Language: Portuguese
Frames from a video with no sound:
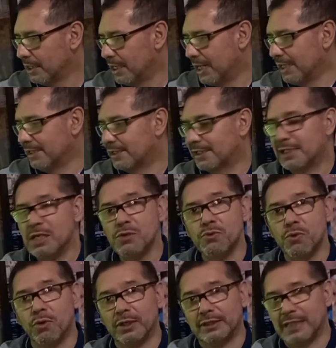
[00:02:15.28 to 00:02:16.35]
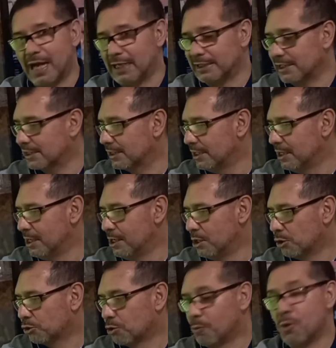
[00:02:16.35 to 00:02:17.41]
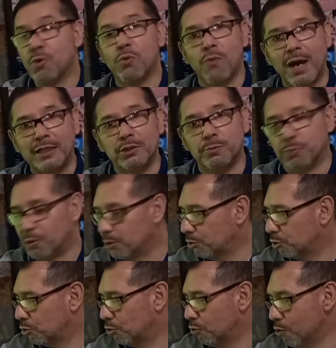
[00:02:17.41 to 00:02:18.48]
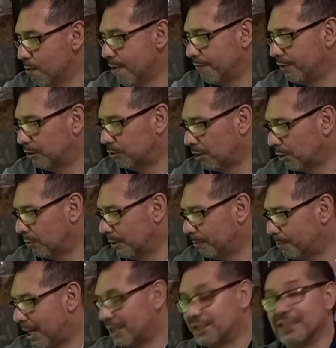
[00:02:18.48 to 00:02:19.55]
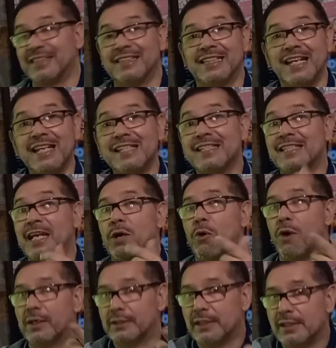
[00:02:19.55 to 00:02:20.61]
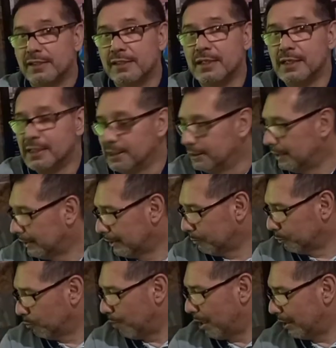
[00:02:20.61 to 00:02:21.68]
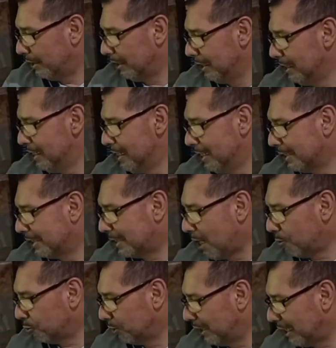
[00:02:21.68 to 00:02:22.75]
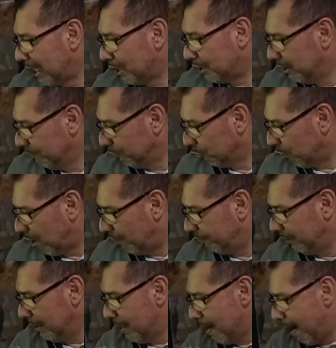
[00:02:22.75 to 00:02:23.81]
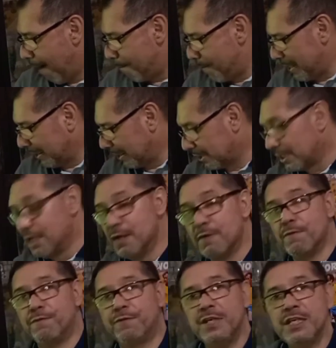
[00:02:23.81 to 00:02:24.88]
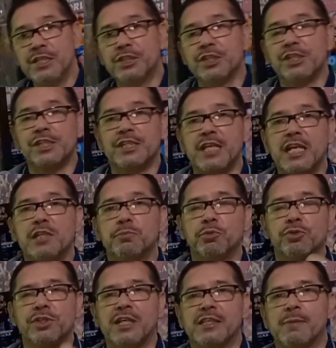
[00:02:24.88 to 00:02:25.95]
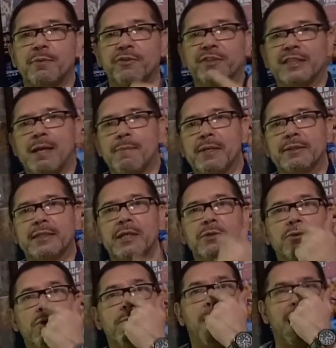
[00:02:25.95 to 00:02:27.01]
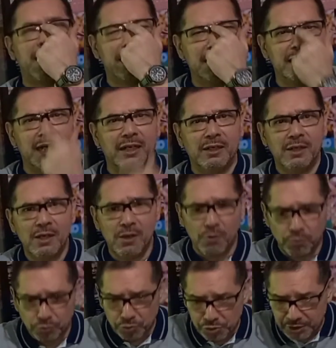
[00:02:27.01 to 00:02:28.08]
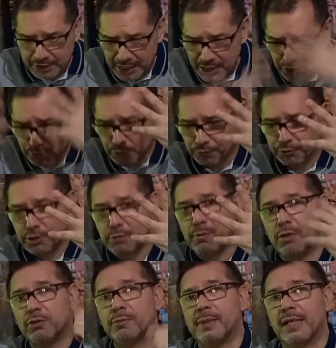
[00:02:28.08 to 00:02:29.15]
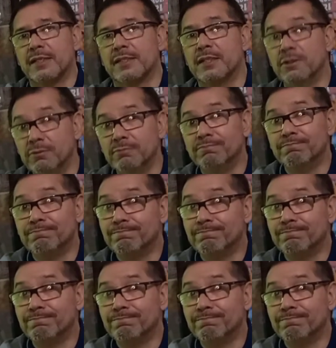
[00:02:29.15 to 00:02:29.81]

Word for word: Em cinco rodadas, somou quatro pontos, uma vitória, um empate, três derrotas da equipe do Bahia, saldo negativo 9, apenas 26% de aproveitamento tem o Bahia, um dos grandes do futebol do Brasil